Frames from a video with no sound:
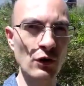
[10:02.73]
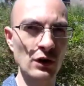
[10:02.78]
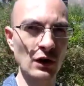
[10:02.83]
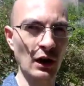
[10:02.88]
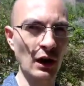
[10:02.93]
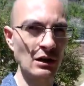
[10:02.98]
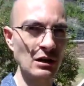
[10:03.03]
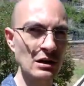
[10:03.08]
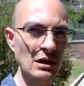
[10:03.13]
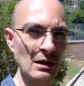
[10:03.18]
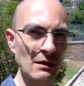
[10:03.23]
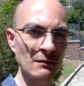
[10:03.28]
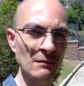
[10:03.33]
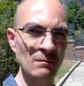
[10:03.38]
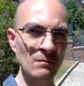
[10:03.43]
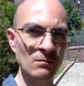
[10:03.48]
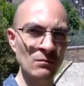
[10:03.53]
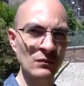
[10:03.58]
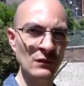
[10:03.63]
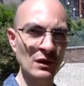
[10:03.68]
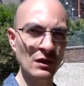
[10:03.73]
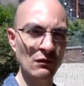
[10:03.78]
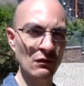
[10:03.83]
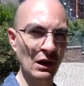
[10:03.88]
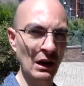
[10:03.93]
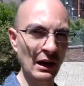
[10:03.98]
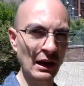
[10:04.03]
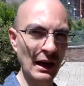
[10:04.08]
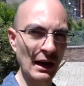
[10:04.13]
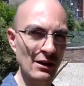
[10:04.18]
cosa gradita,
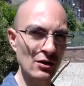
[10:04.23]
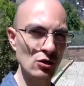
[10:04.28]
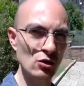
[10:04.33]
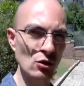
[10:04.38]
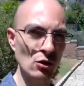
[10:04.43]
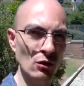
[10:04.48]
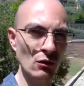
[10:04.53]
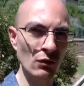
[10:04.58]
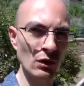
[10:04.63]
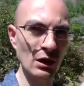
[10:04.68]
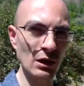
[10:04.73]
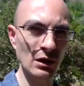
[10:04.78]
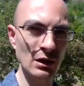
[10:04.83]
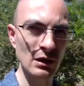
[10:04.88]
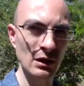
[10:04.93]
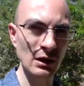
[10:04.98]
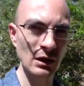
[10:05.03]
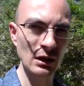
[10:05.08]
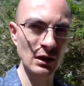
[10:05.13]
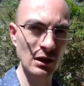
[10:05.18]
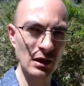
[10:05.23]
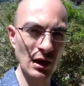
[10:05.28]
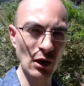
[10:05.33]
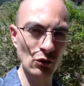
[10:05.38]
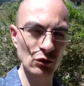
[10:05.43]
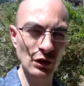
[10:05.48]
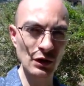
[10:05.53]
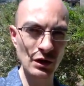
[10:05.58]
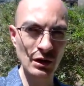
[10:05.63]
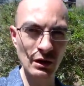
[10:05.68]
vi ringrazio, vi
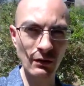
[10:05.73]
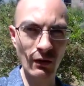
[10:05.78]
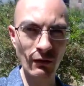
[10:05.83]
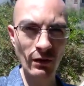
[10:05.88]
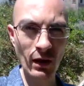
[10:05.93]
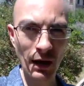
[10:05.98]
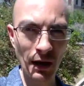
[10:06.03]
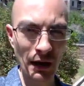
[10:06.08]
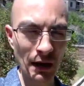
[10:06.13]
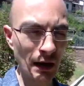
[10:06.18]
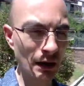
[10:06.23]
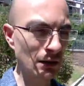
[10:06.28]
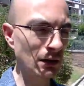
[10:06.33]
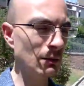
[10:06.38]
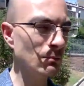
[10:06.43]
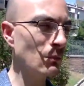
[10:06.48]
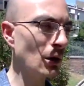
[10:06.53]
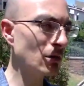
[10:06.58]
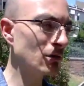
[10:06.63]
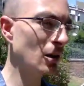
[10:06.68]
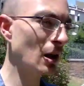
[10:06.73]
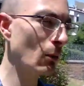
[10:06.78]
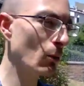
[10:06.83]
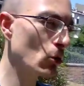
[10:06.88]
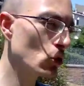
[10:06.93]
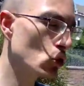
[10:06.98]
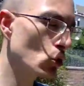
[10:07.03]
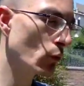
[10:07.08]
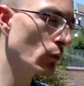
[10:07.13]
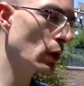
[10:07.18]
chiedo di iscrivervi al canale, di mettere
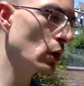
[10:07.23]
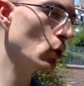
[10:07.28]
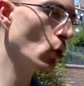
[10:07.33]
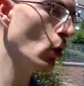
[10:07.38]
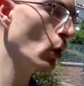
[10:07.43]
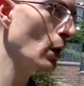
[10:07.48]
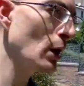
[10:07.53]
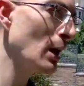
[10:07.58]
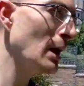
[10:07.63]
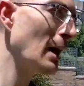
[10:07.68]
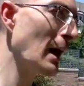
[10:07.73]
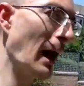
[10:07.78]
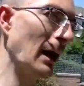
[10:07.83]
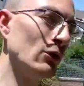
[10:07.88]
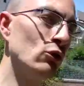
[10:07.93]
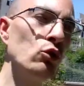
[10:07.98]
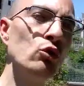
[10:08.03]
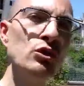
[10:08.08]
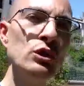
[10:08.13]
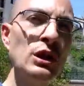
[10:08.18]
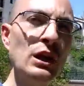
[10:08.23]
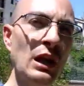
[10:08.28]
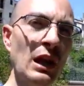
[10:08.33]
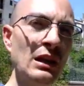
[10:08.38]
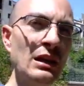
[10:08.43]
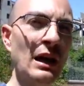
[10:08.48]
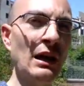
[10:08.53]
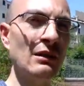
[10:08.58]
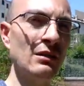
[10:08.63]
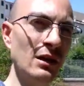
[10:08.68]
questo video a tutti i
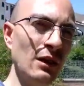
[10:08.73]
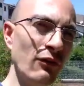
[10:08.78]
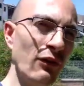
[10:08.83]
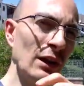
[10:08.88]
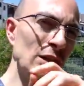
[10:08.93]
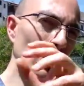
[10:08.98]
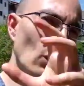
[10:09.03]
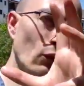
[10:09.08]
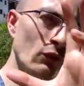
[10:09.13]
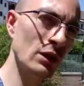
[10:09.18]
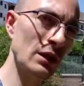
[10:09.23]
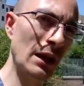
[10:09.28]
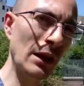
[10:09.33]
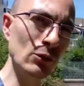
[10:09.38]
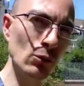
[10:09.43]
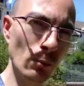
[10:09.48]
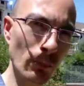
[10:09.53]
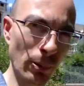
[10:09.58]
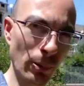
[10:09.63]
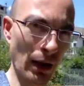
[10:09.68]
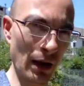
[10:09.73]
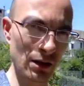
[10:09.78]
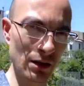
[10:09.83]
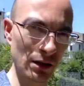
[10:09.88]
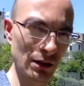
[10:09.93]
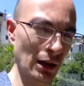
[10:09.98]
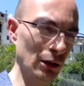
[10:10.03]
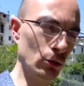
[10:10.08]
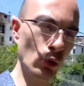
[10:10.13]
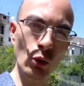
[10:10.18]
credenti, fatelo vedere ad un
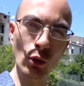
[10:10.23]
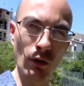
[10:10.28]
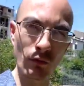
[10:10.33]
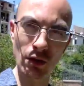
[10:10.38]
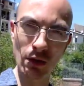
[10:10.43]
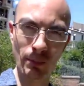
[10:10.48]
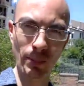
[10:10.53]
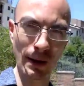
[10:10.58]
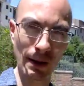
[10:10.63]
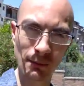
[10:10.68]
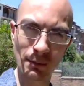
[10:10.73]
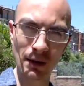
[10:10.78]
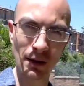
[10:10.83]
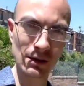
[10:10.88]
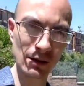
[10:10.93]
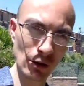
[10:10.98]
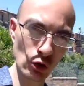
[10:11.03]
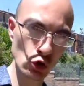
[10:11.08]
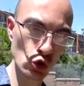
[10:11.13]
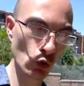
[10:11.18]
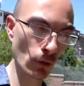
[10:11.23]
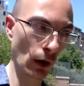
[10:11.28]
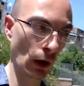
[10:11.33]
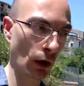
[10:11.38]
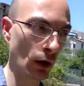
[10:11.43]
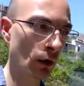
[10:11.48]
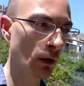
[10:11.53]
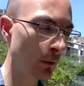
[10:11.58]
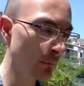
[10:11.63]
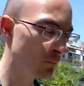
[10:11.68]
prete, tanto non avete preti perché siete
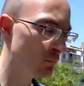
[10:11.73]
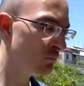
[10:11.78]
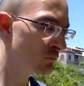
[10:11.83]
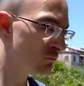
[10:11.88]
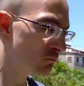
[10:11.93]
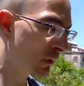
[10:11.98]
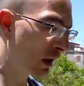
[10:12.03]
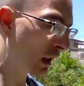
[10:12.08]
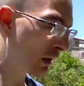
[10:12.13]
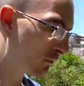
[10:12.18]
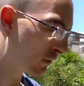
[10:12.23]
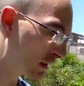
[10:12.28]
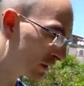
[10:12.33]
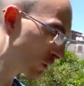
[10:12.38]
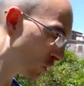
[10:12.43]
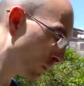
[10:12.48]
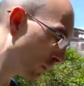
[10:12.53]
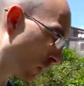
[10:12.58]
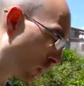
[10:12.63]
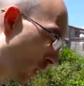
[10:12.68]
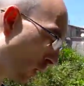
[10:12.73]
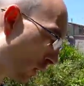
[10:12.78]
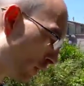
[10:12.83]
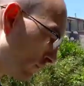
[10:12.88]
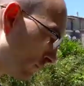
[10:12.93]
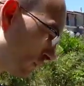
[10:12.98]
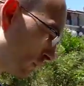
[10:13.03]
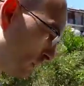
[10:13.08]
giovani, magari fatelo però